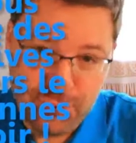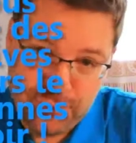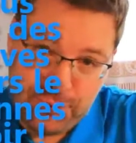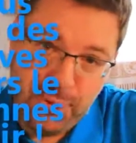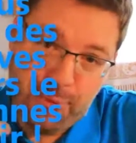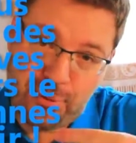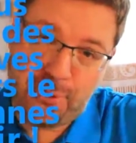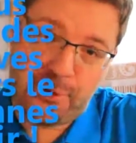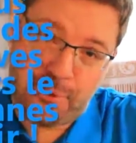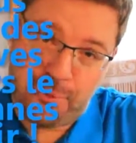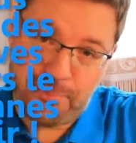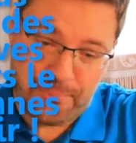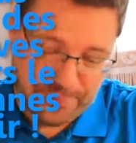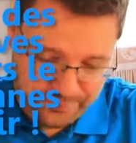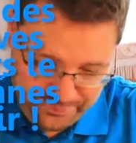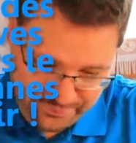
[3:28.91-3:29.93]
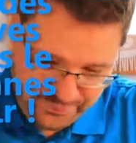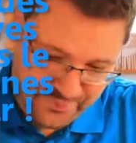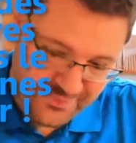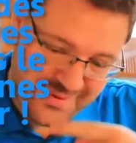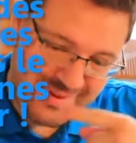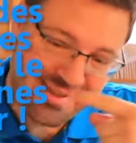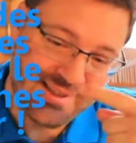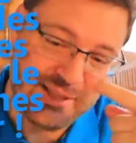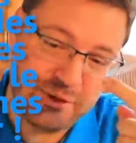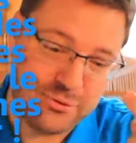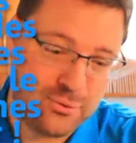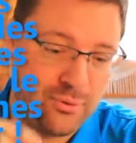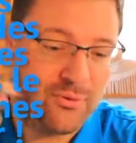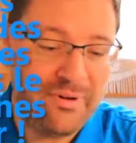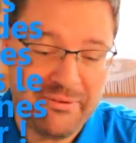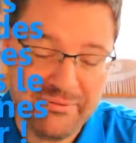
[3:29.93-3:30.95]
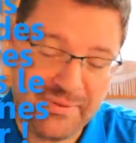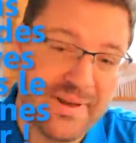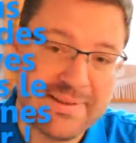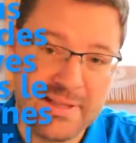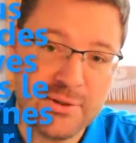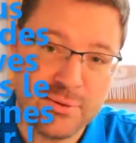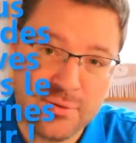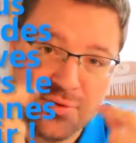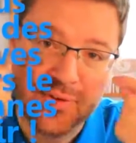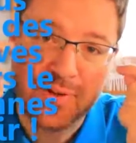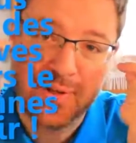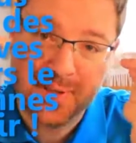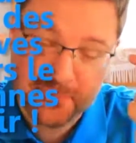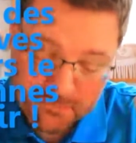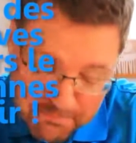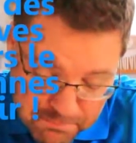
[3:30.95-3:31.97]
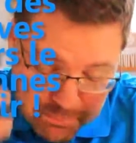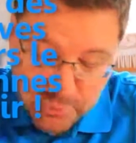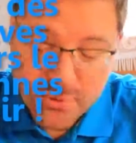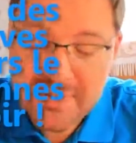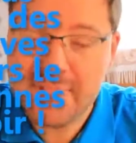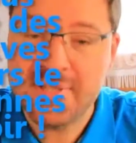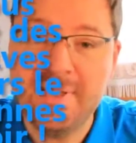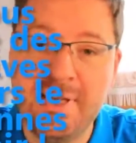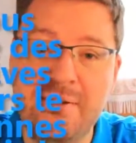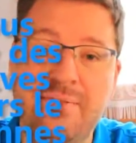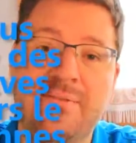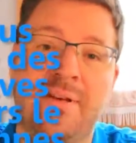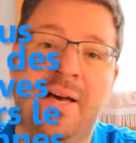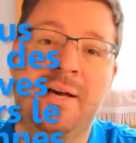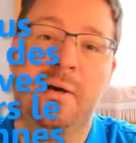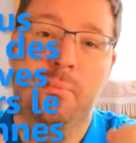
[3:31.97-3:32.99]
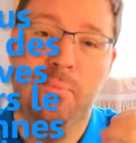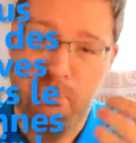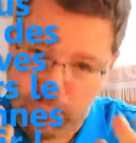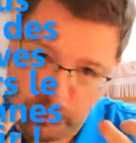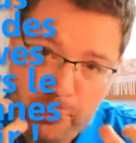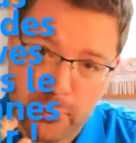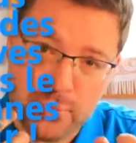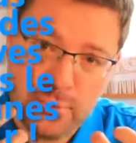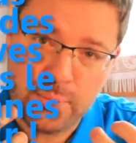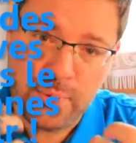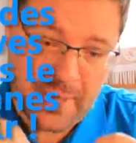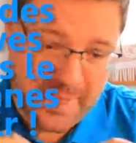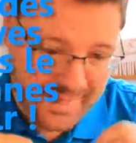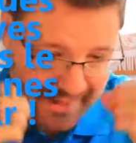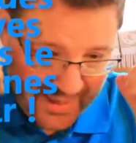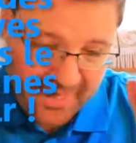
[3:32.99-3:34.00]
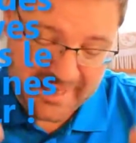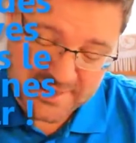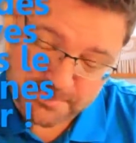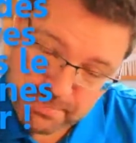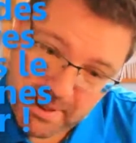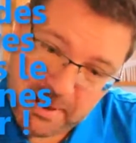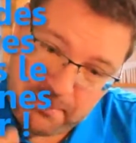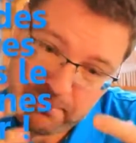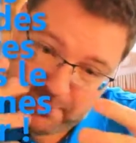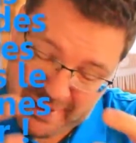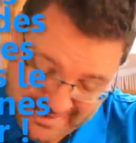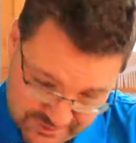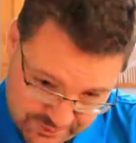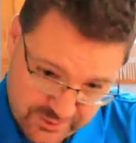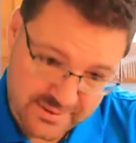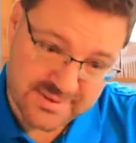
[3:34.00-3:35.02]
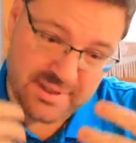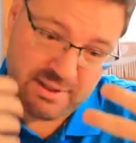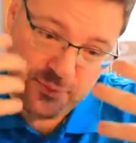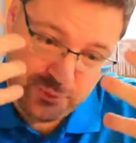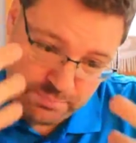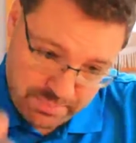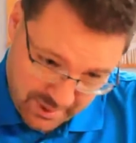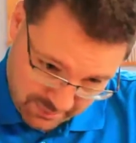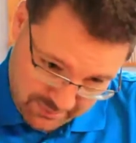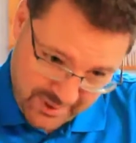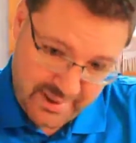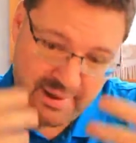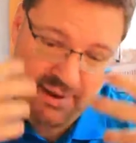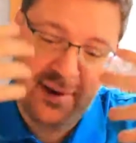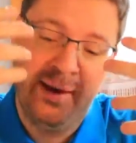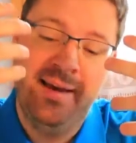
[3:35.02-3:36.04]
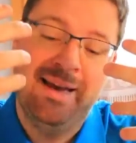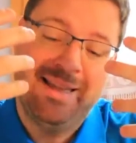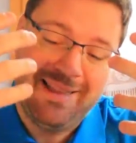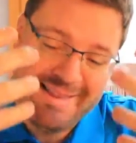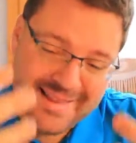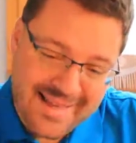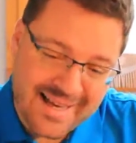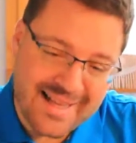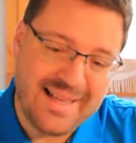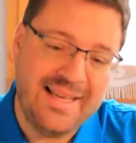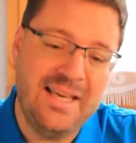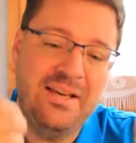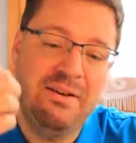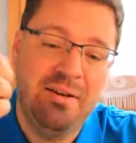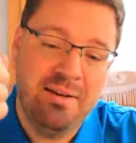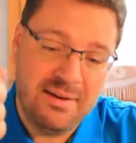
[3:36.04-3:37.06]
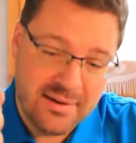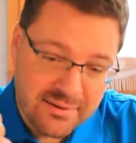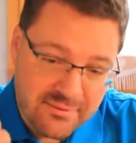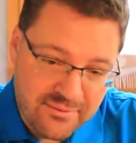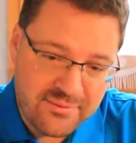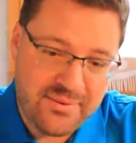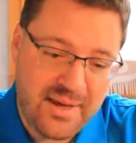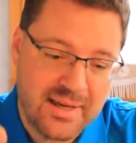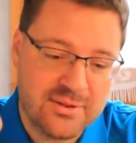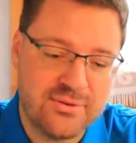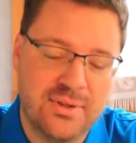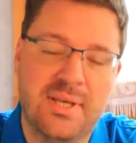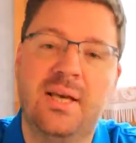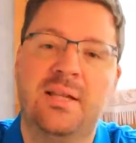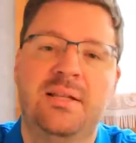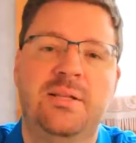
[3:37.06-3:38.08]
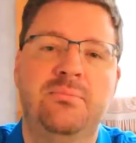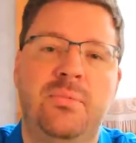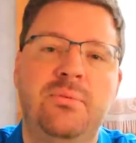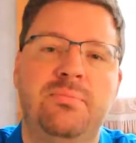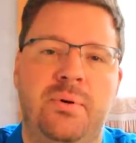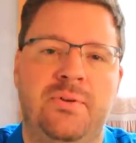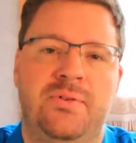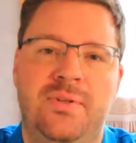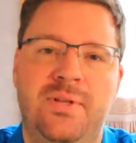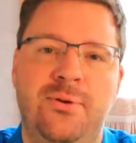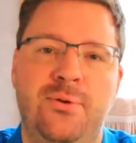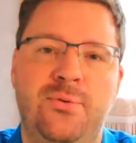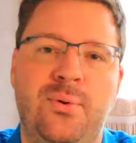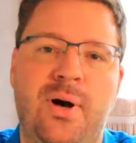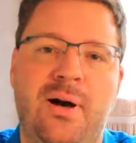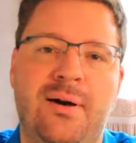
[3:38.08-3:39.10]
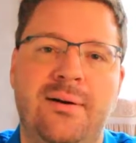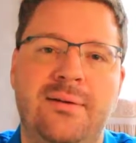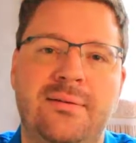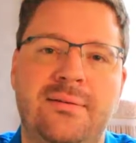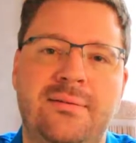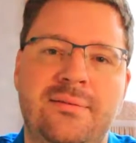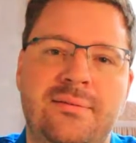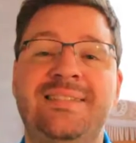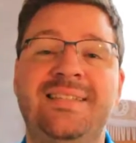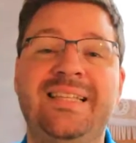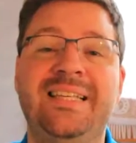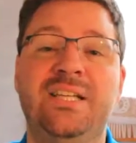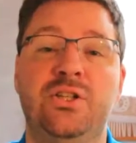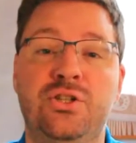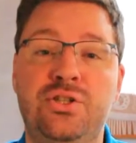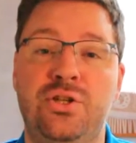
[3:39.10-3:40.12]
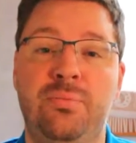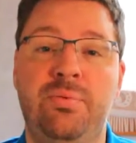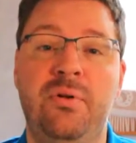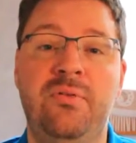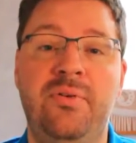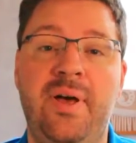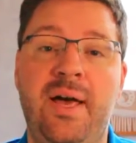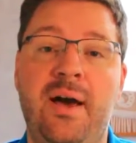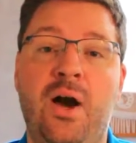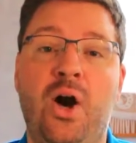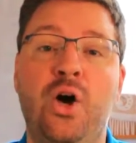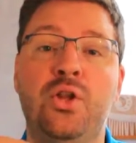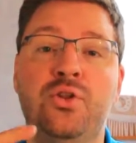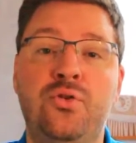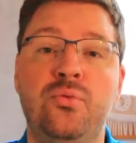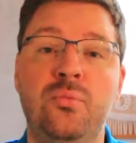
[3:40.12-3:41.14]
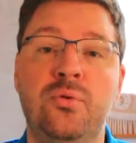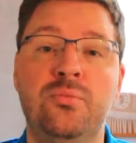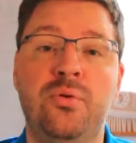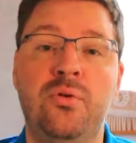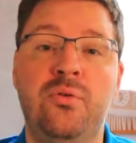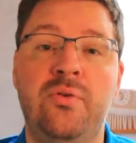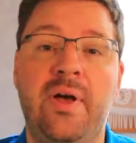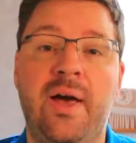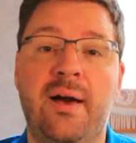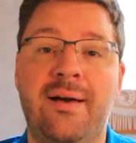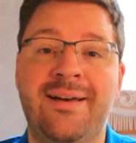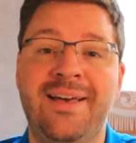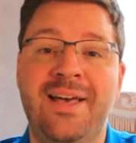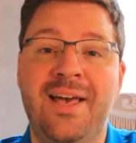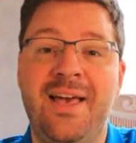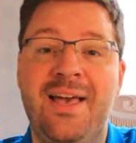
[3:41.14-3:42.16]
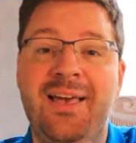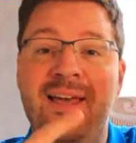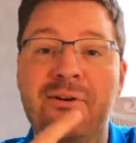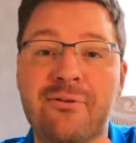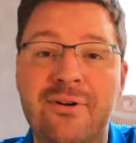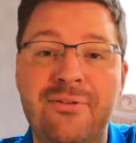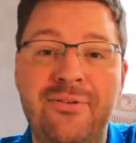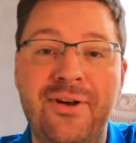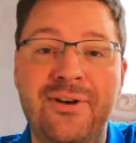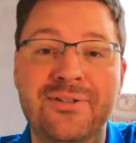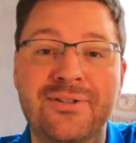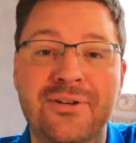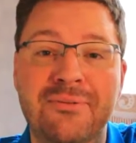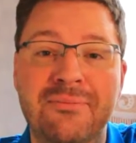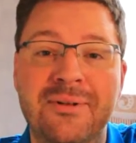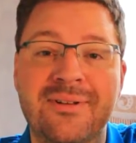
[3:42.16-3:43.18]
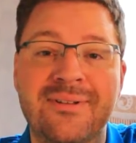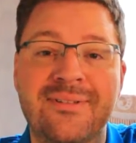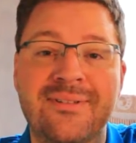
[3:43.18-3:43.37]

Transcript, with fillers: Donc, il y a des jours où on va faire des choses positives pour nous, exprès parce que ça nous permet d'aller vers ce carnet de bonnes pensées le soir. Si je peux le faire, tout le monde peut le faire. Et on va le faire ensemble.